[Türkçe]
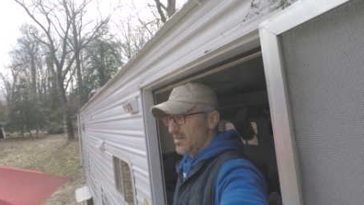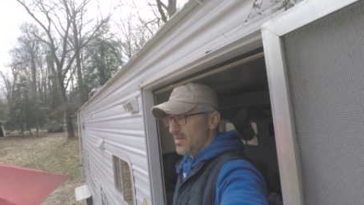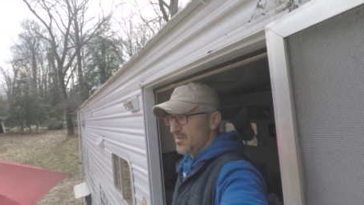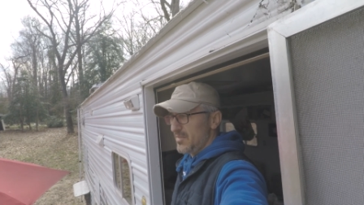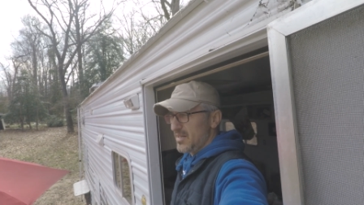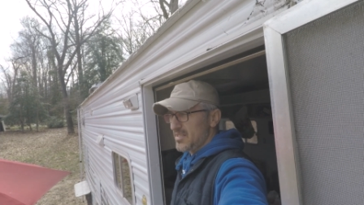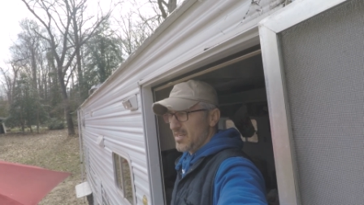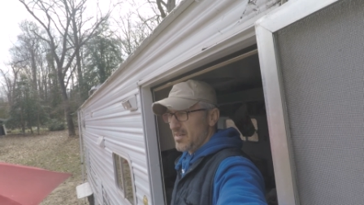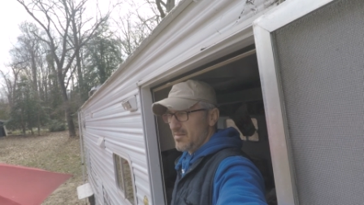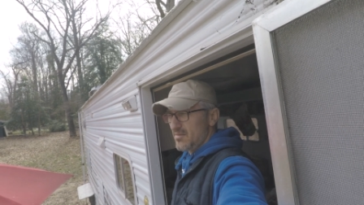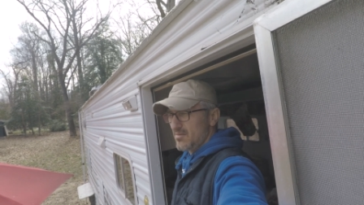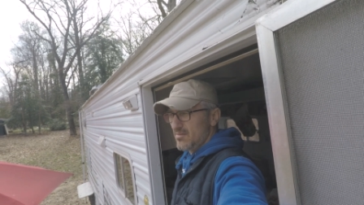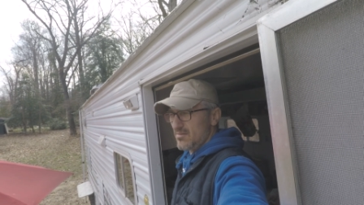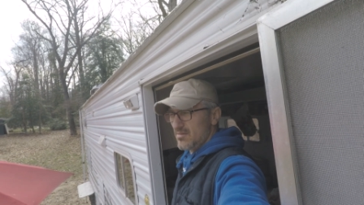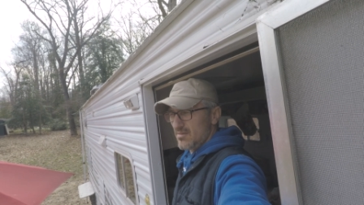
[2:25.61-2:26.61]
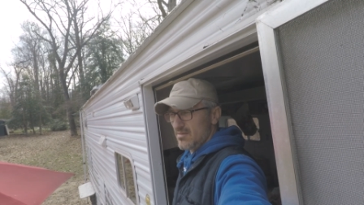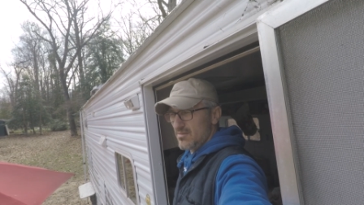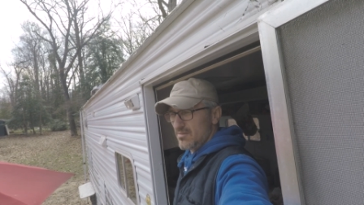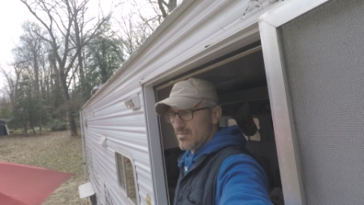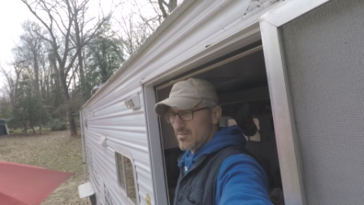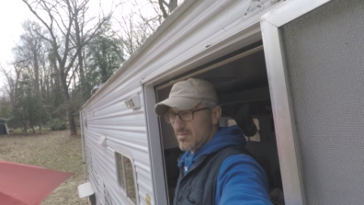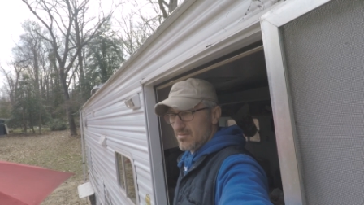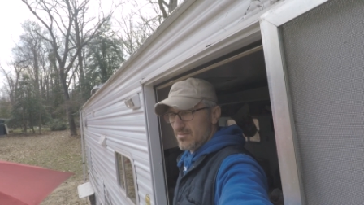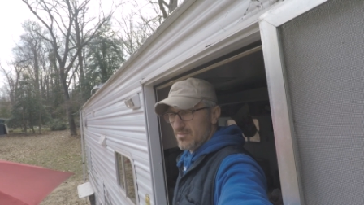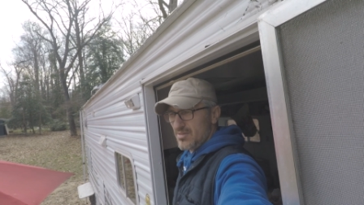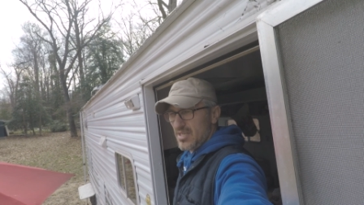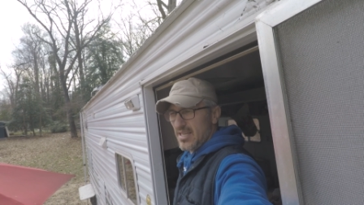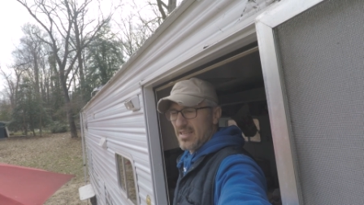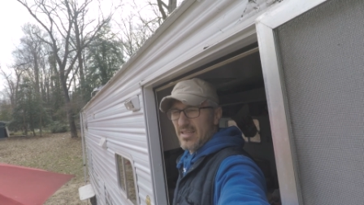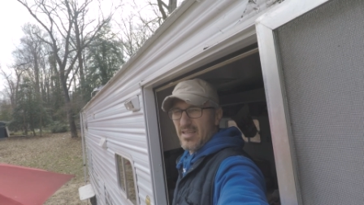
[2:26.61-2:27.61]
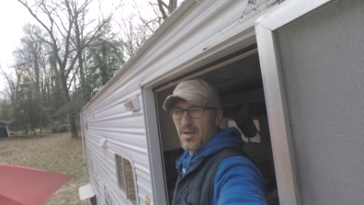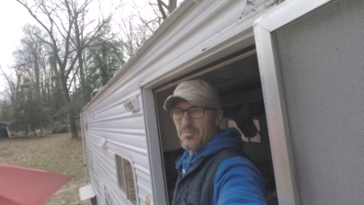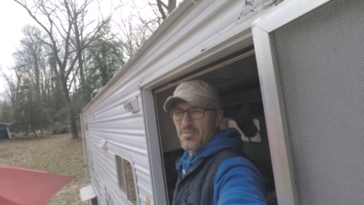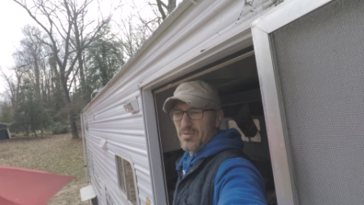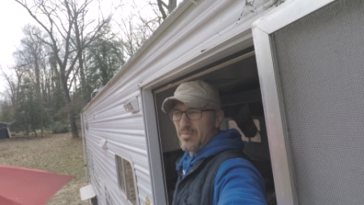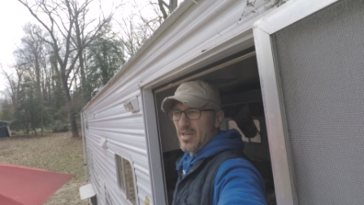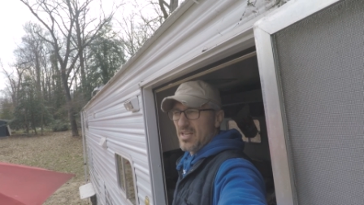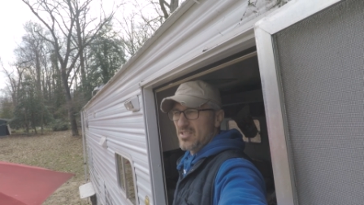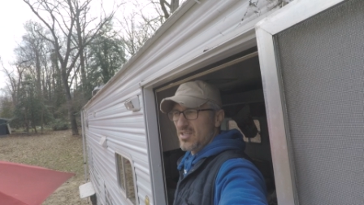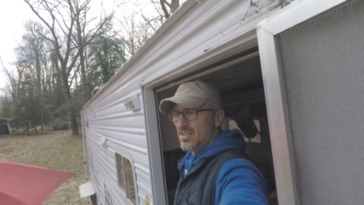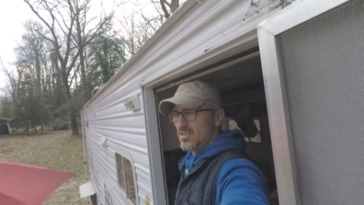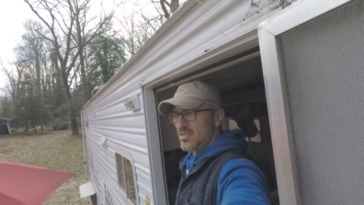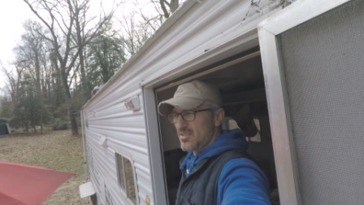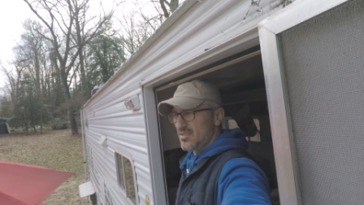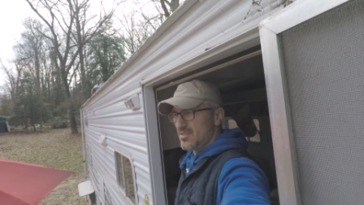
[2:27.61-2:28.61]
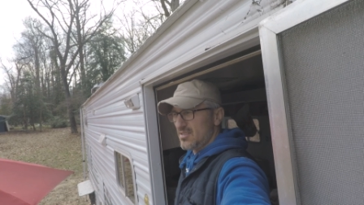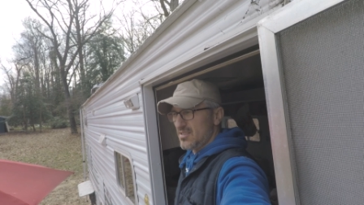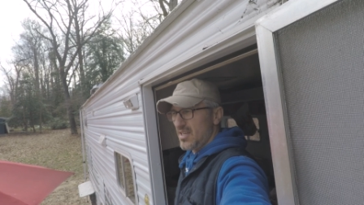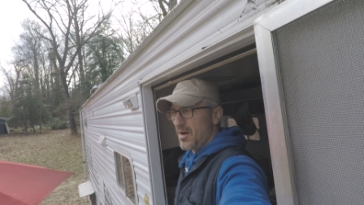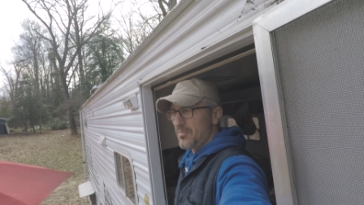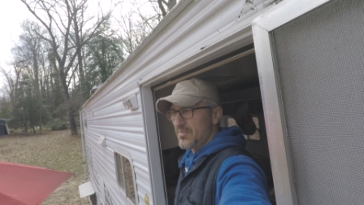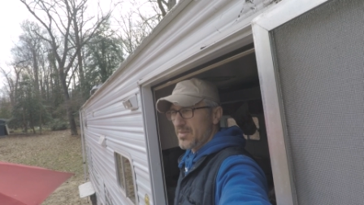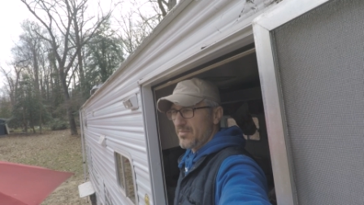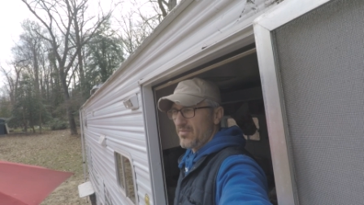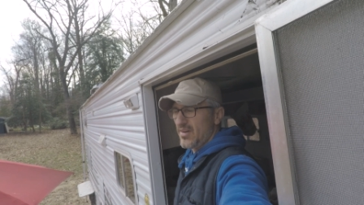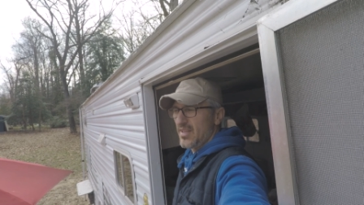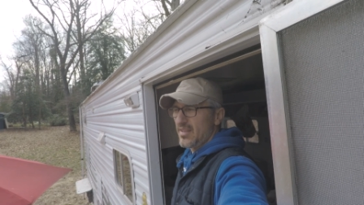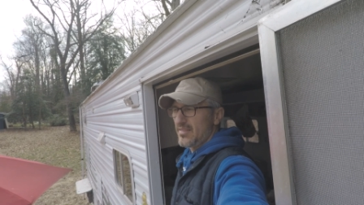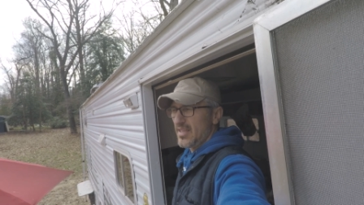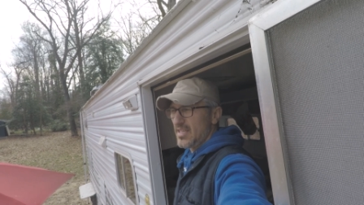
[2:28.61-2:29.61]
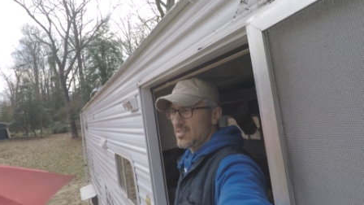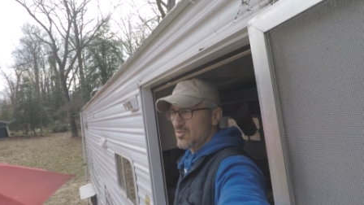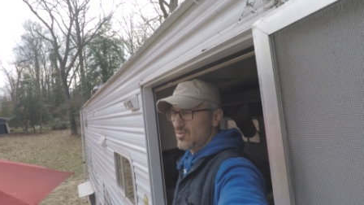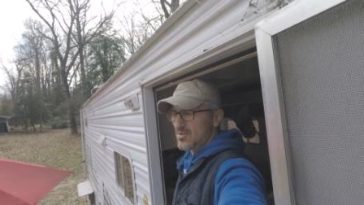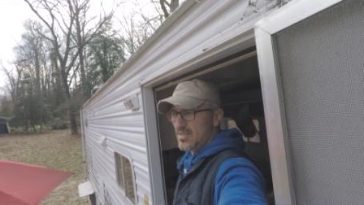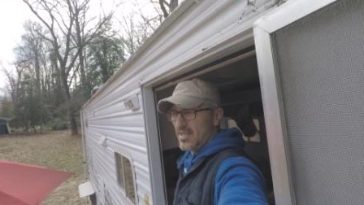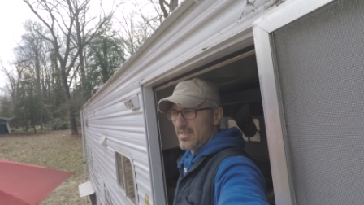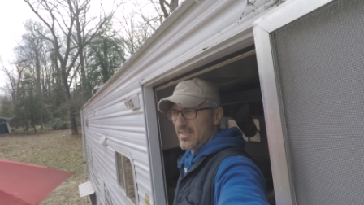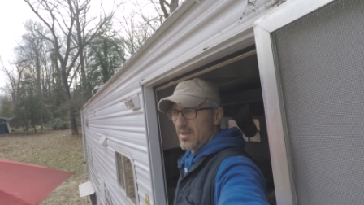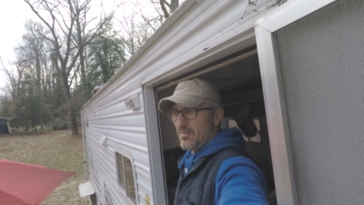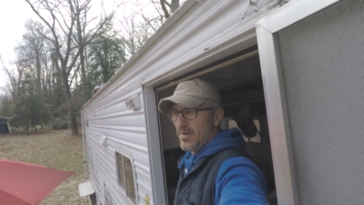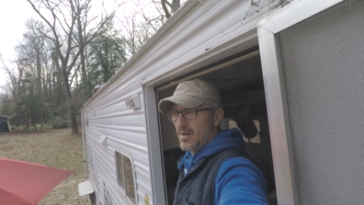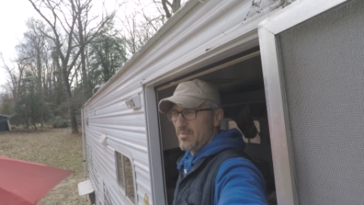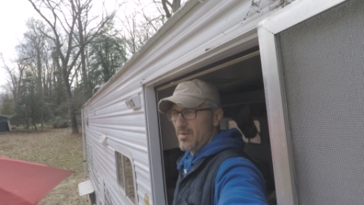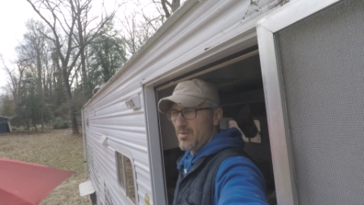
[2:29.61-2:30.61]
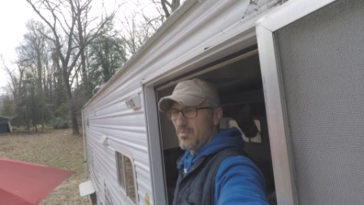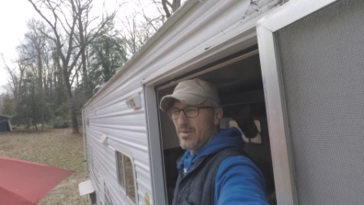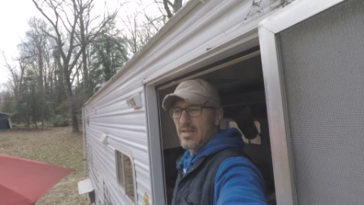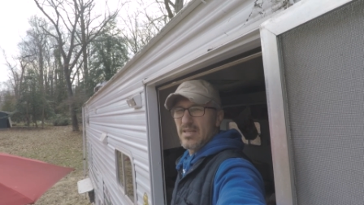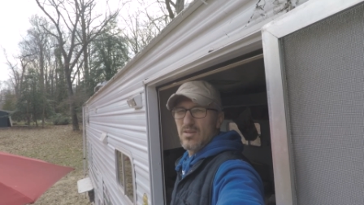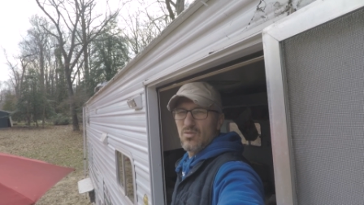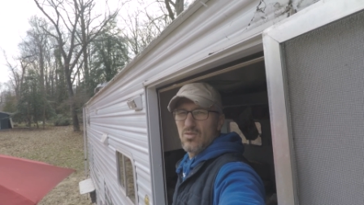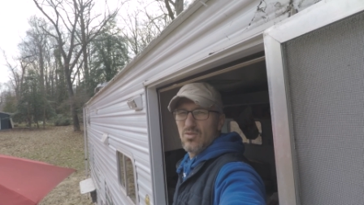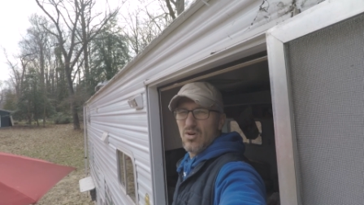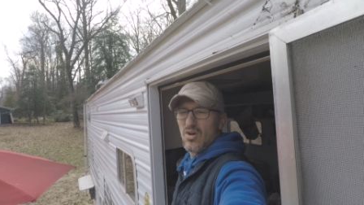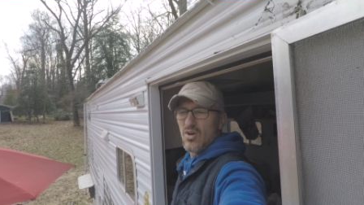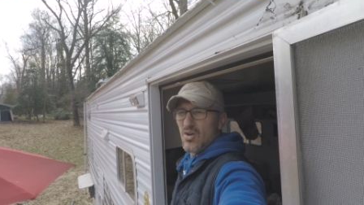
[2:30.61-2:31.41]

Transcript: Yani başka şeyler yaptırmaya çalıştı. Yaptım falan. Ne iş olsa hani yaparım ama ben o,